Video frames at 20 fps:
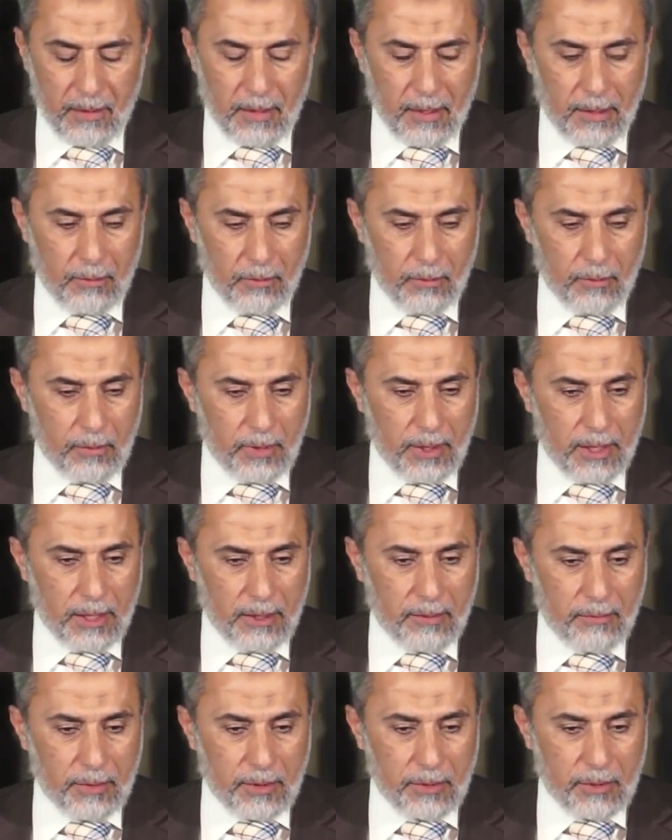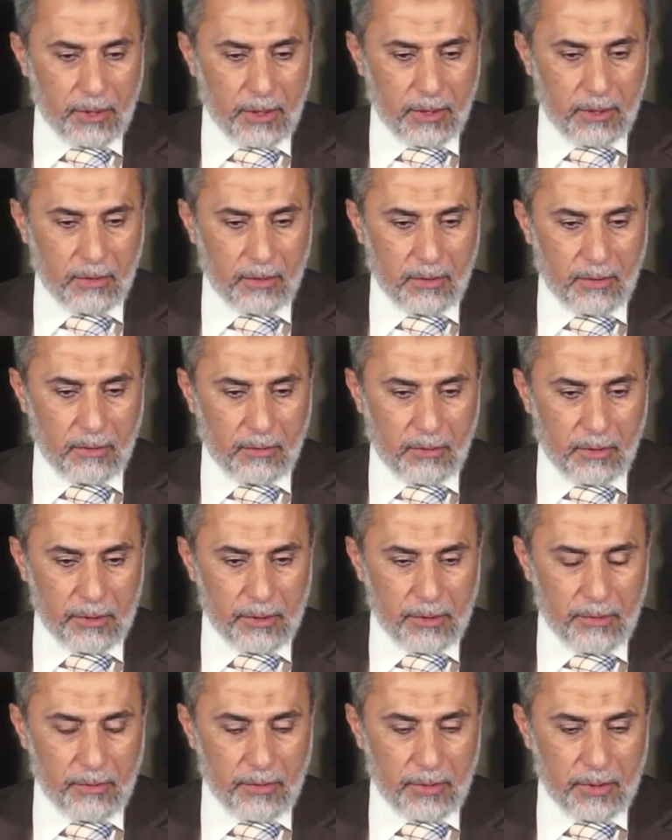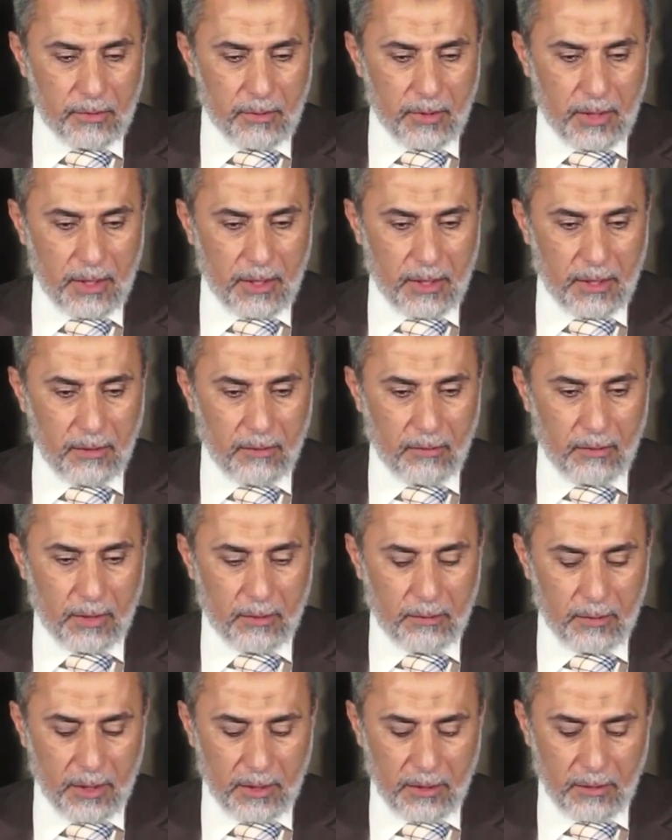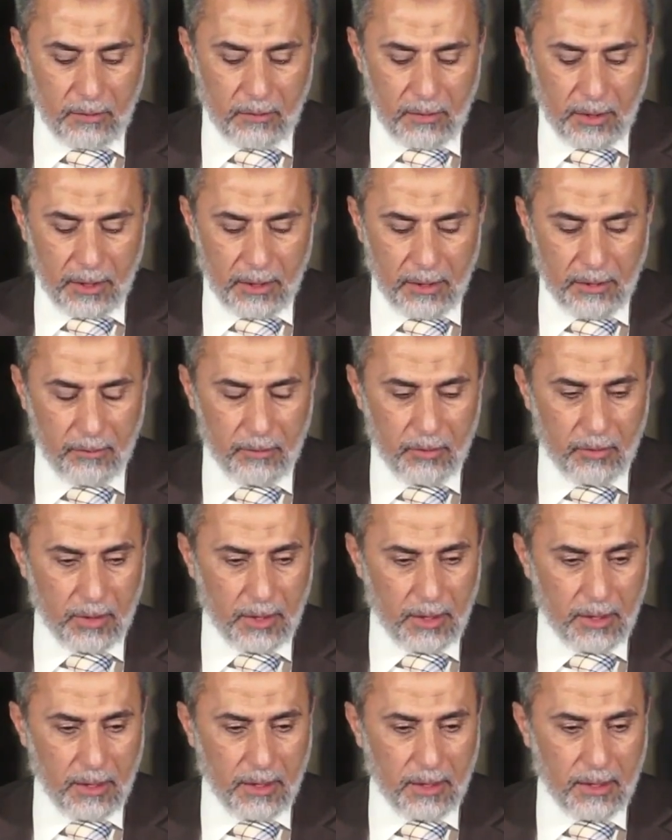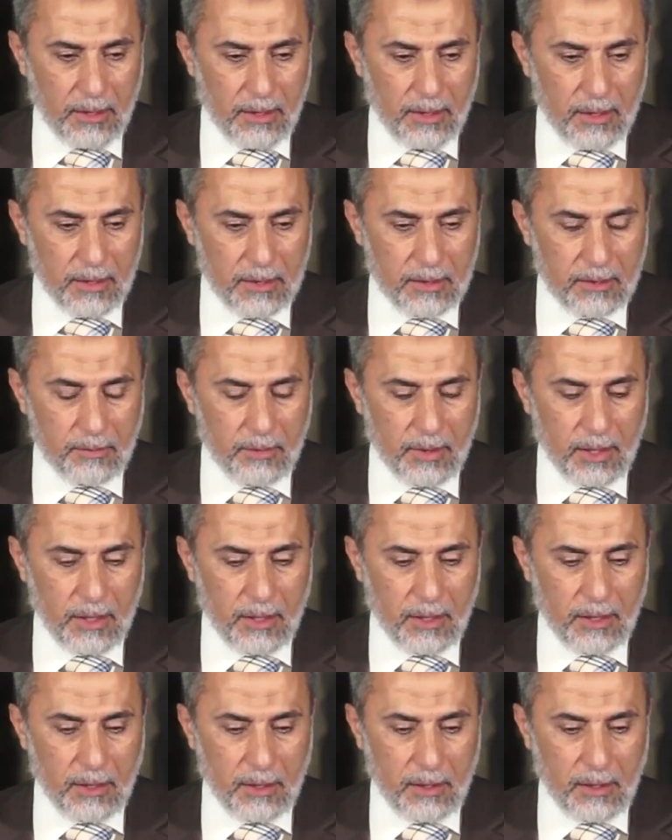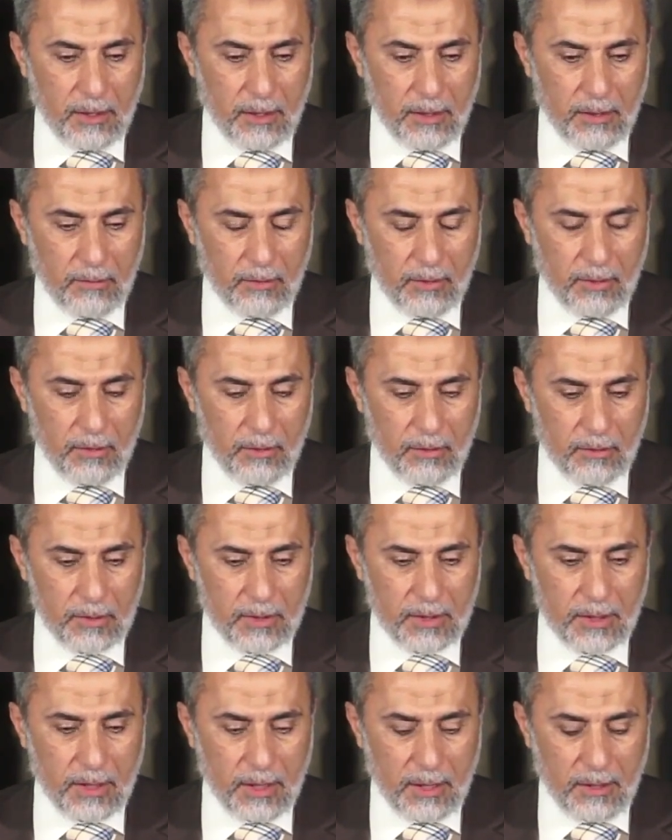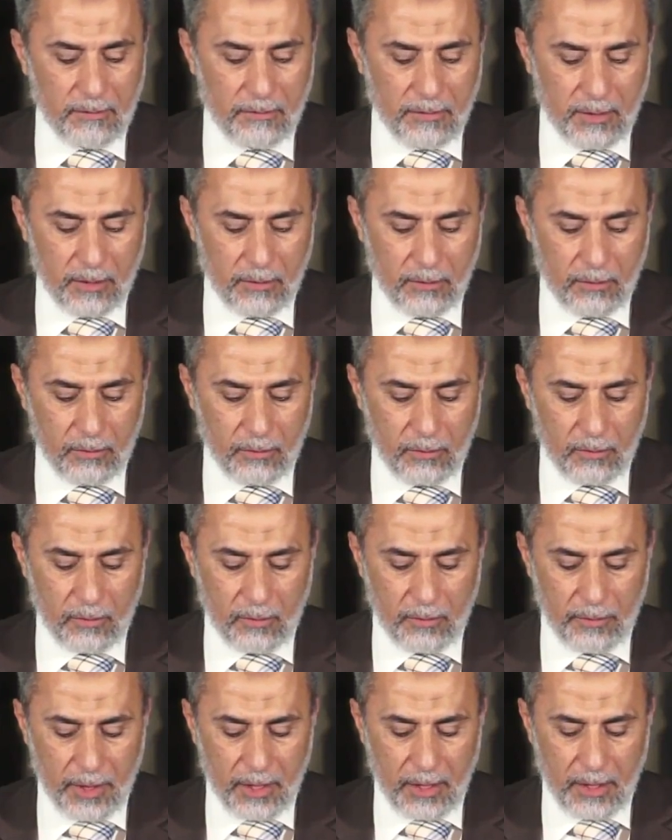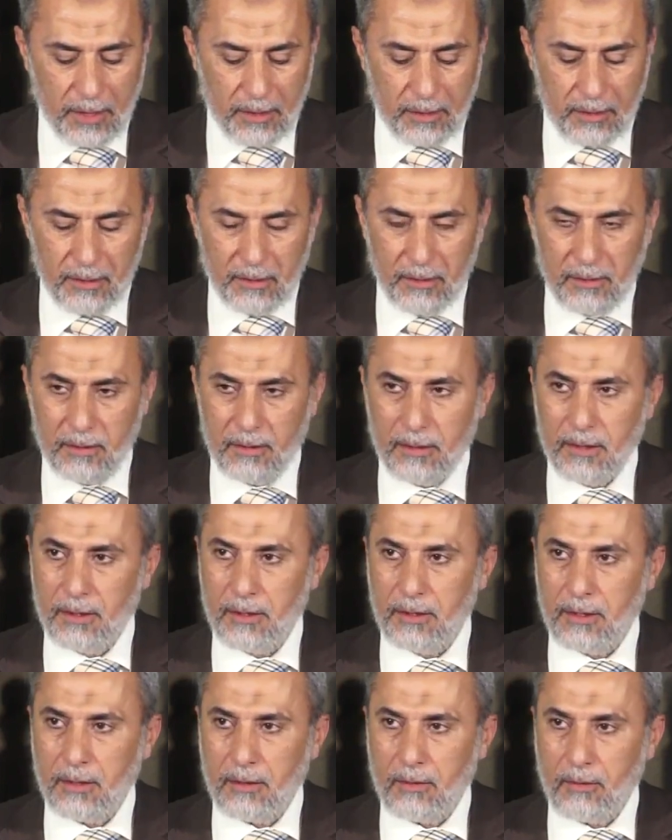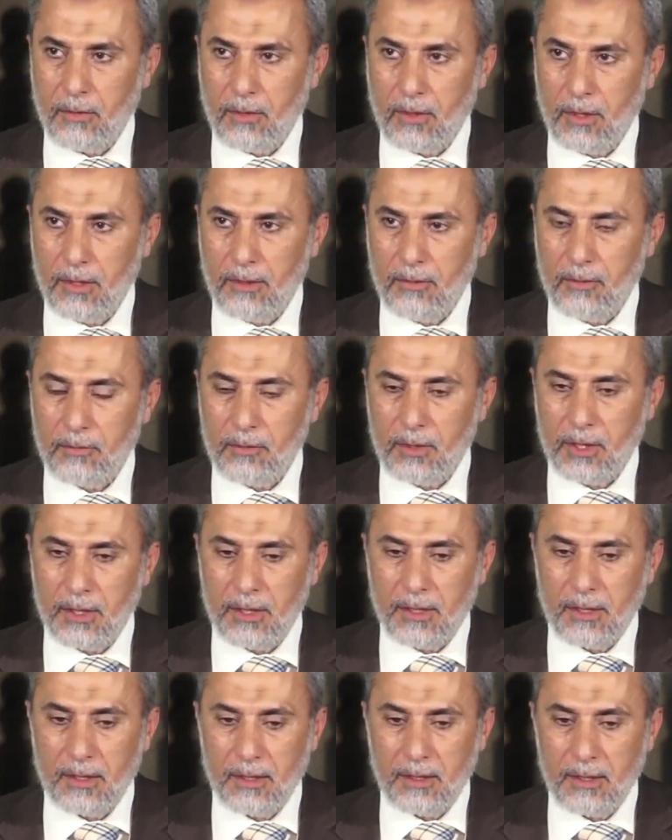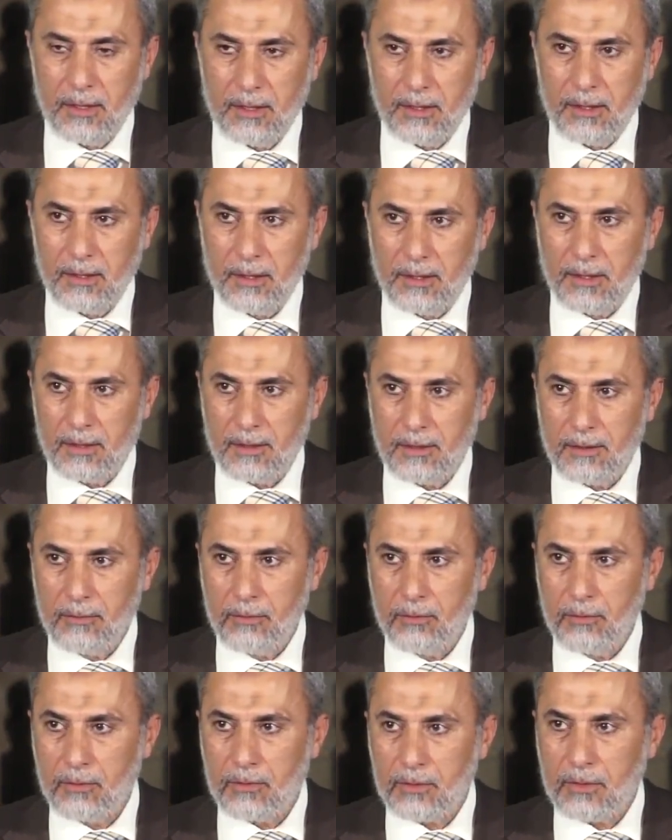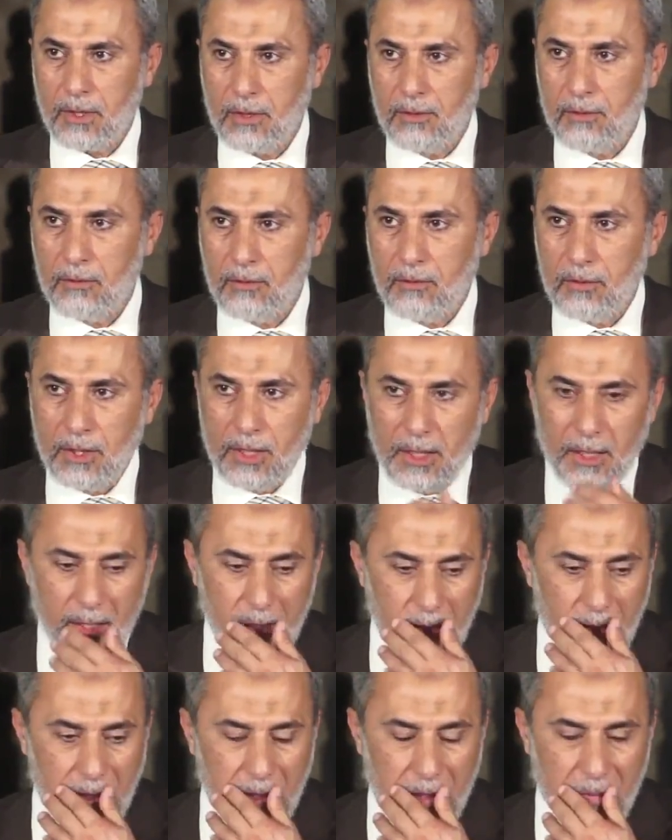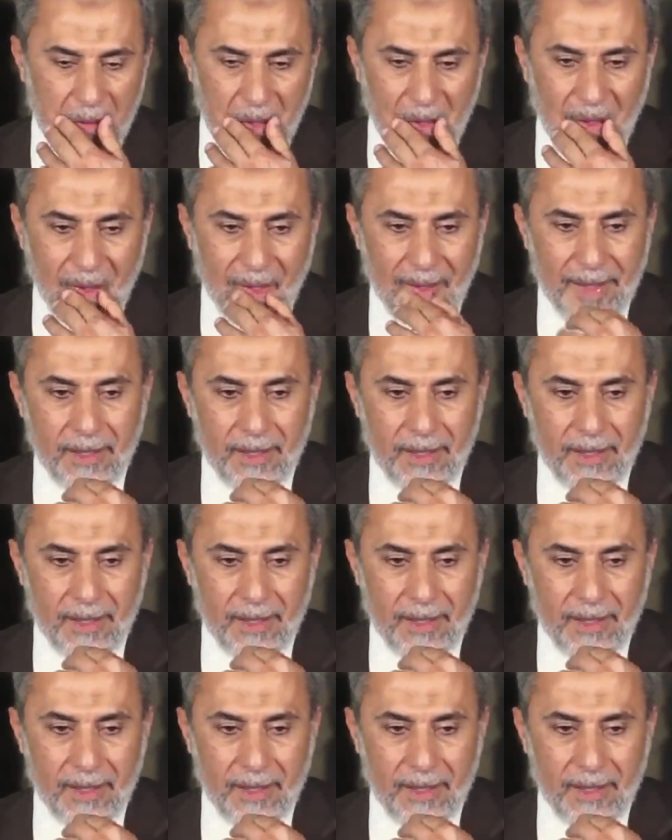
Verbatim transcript: أعوذ بالله من الشيطان الرجيم بسم الله الرحمن الرحيم ولله الأسماء الحسنى فادعوه بها إن الله وملائكته يصلون على النبي